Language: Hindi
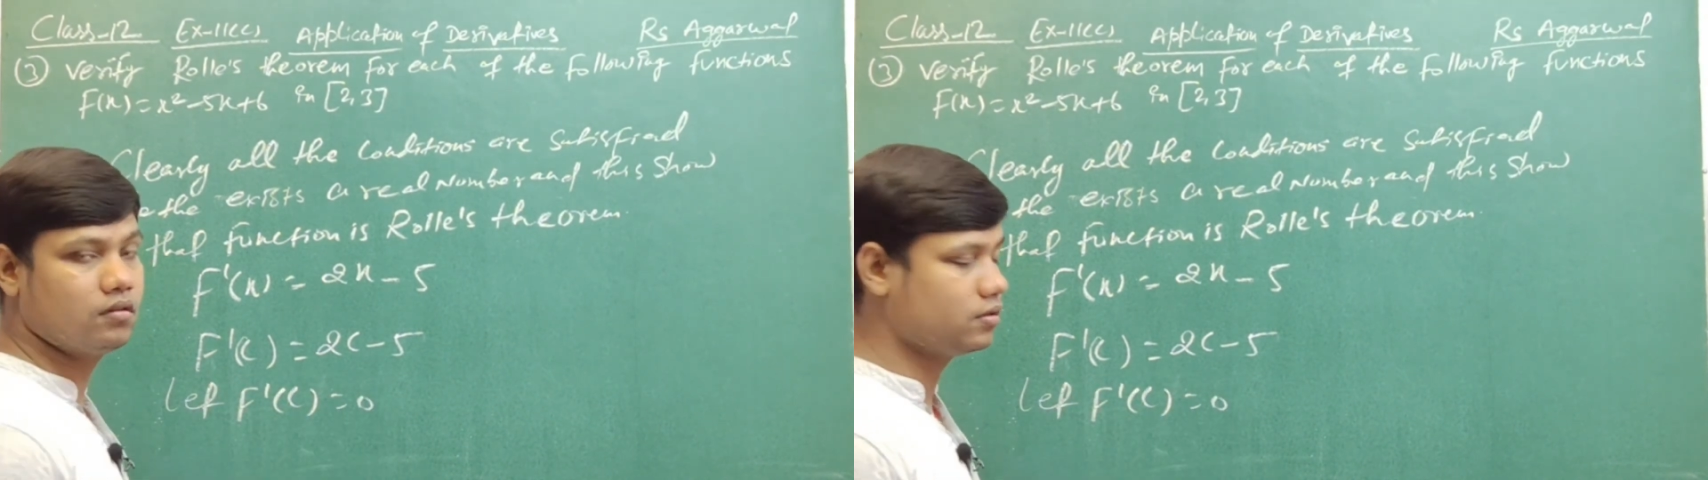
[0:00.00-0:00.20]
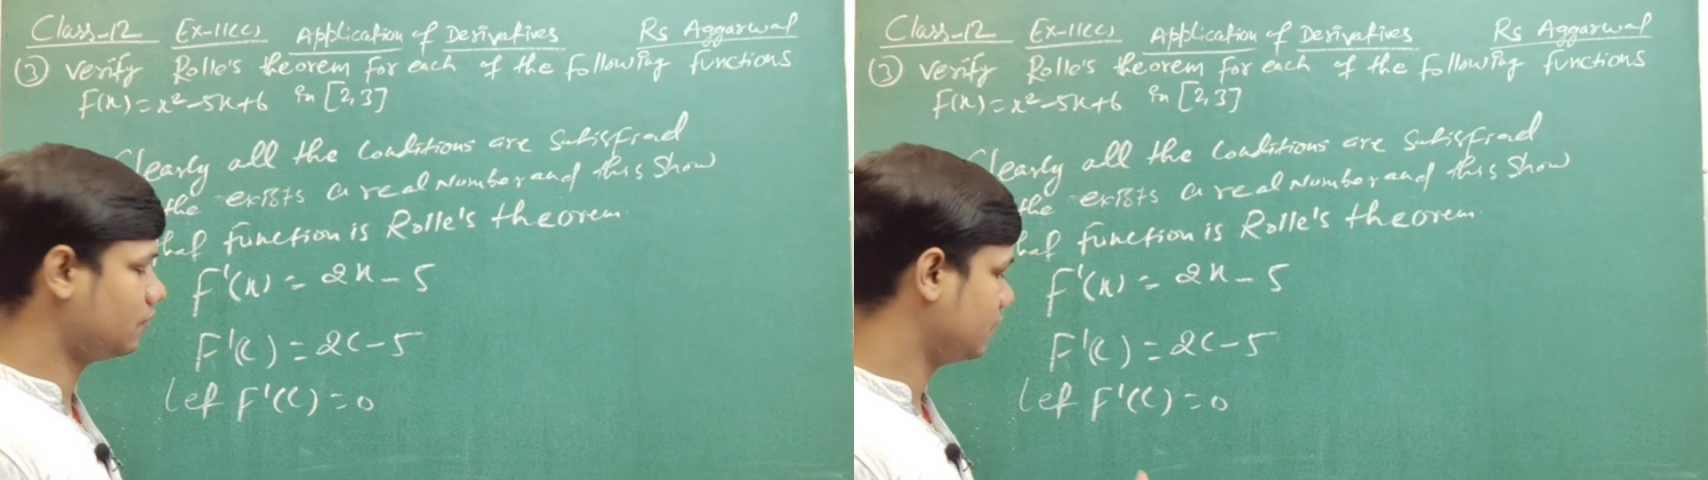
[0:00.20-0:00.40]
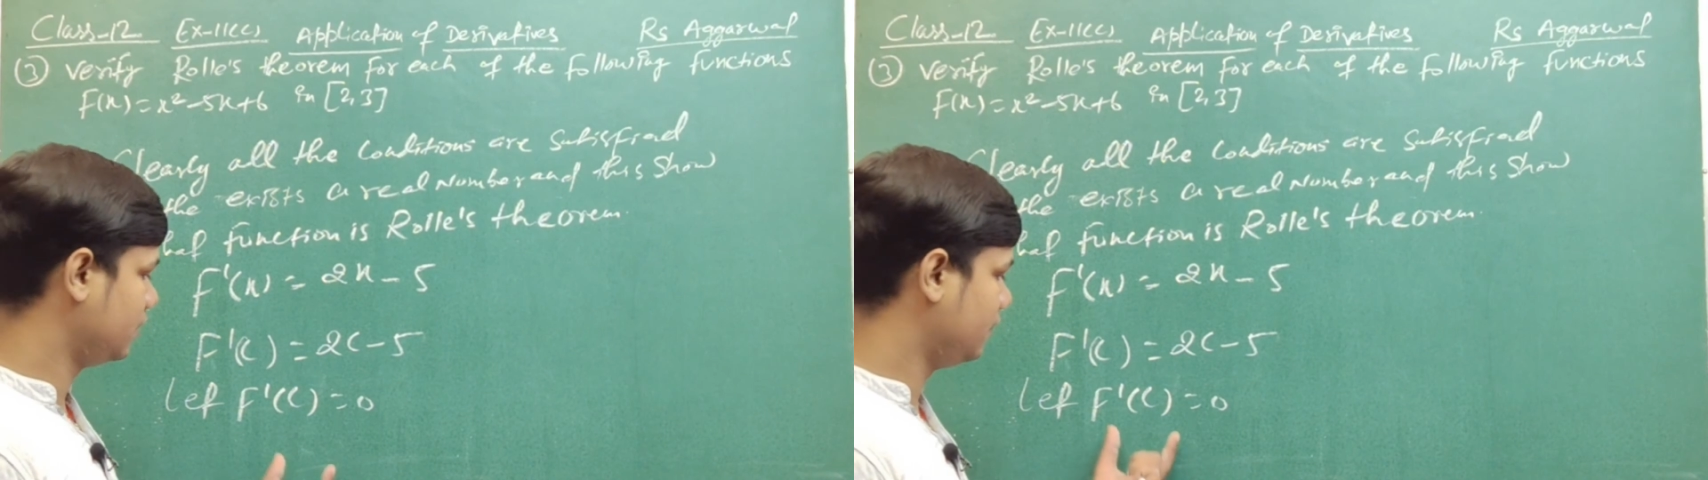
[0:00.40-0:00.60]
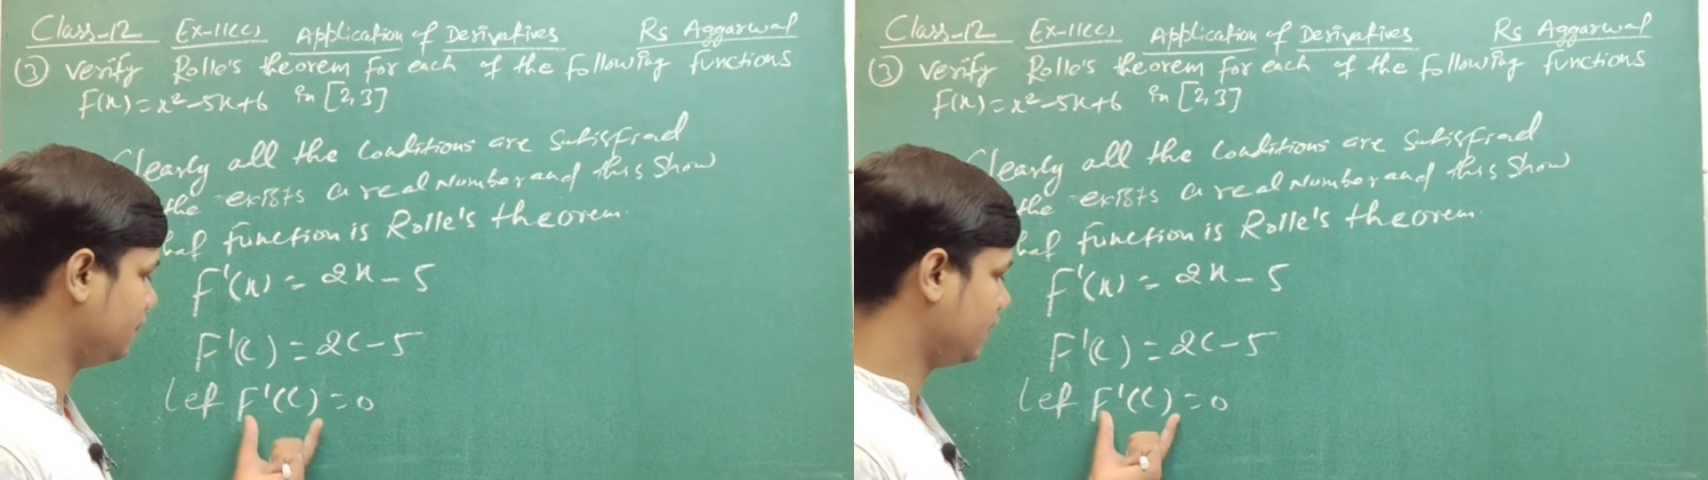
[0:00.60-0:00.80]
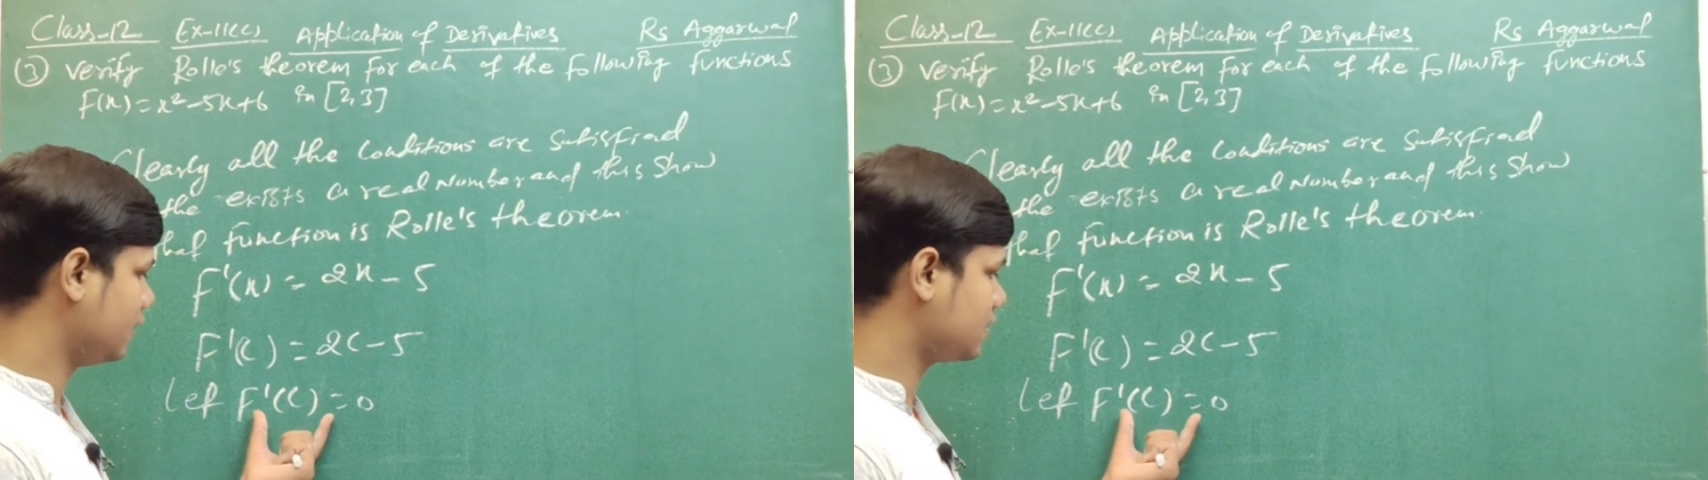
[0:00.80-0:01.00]
जब एफ
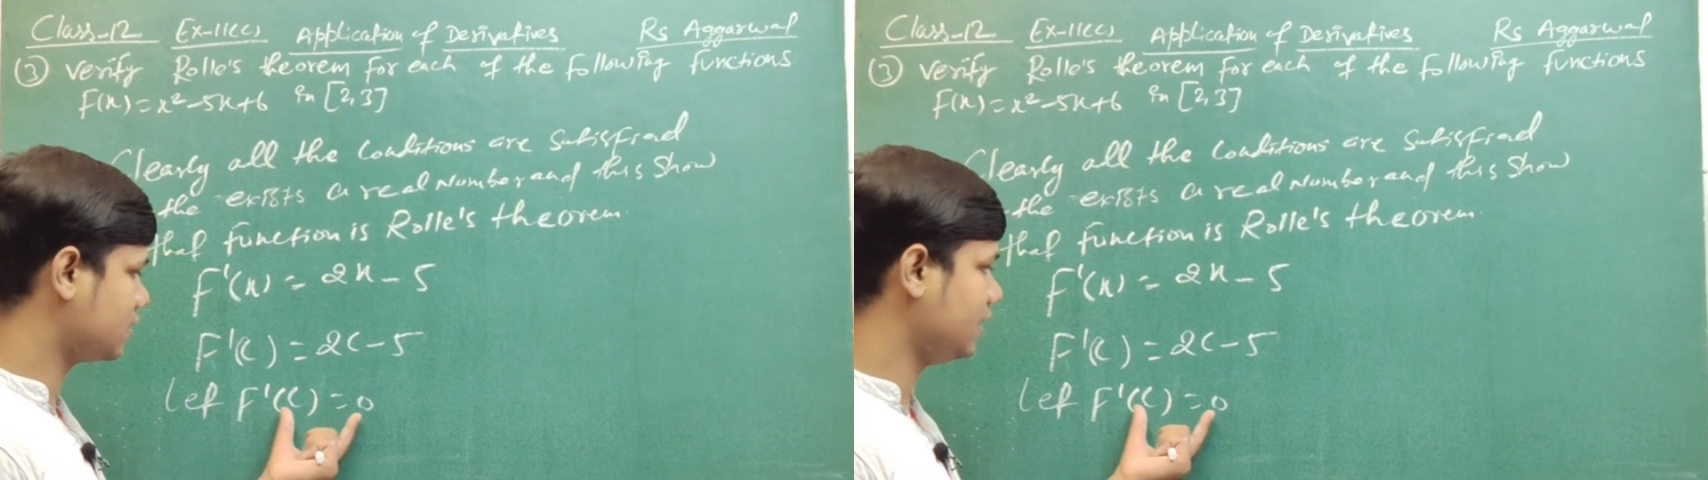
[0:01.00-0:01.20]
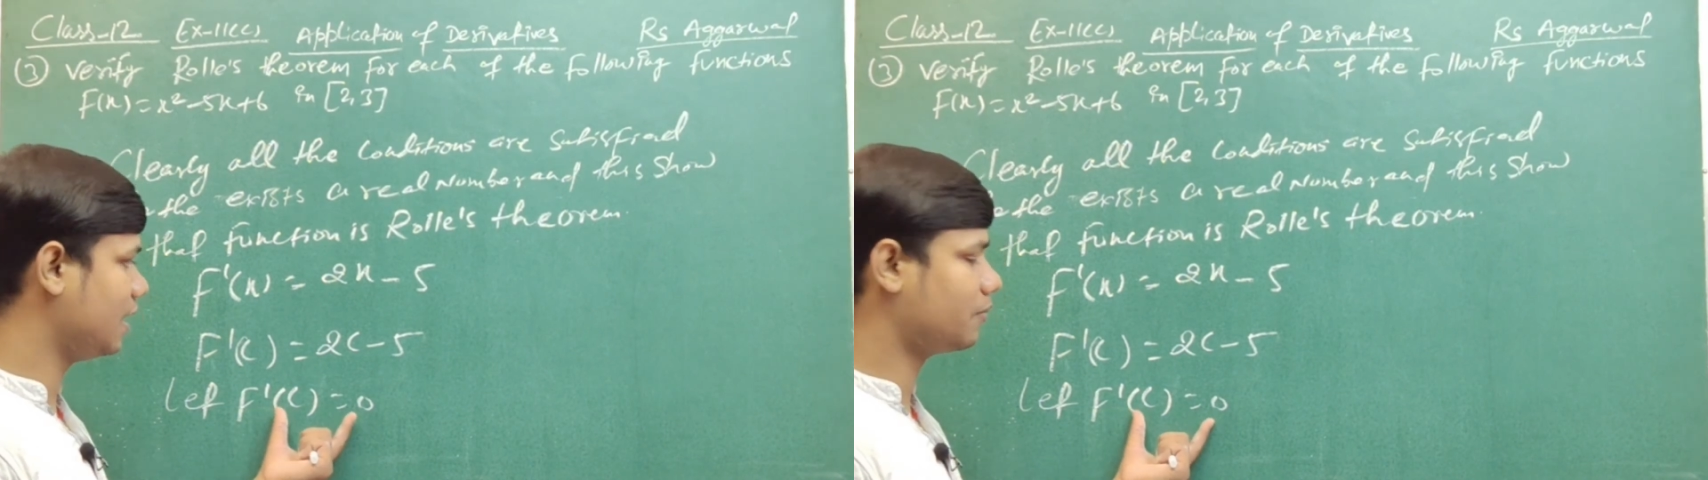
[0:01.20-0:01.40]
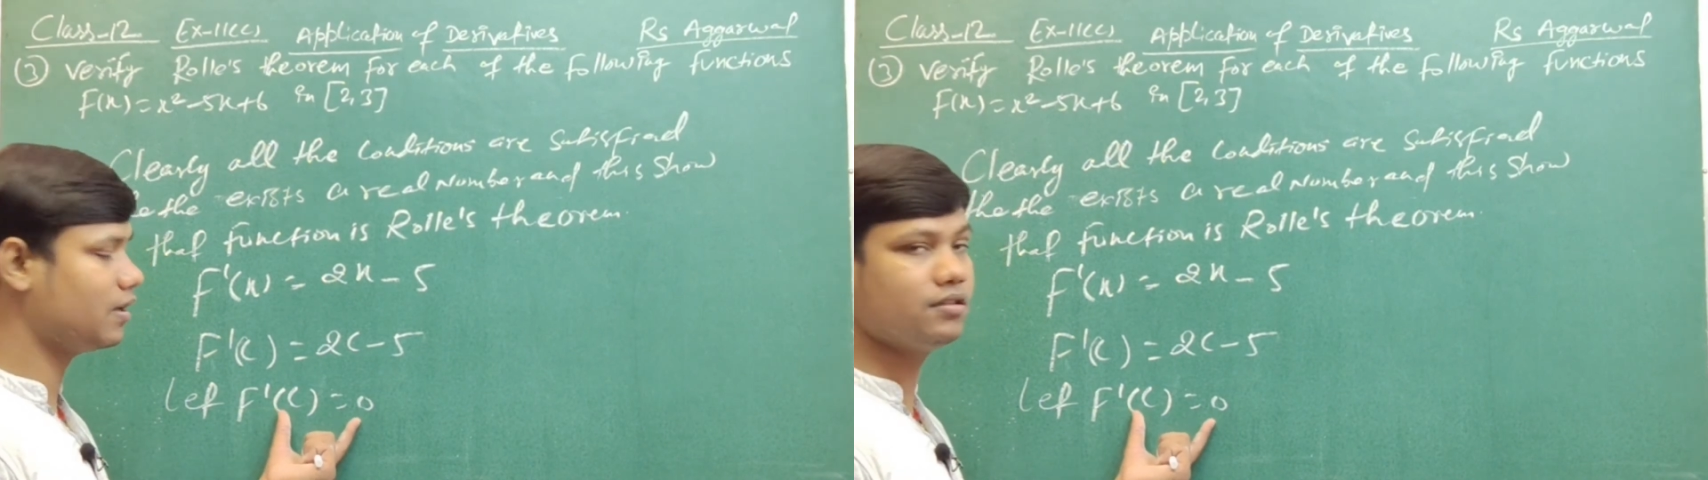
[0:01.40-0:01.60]
डैश सी आपका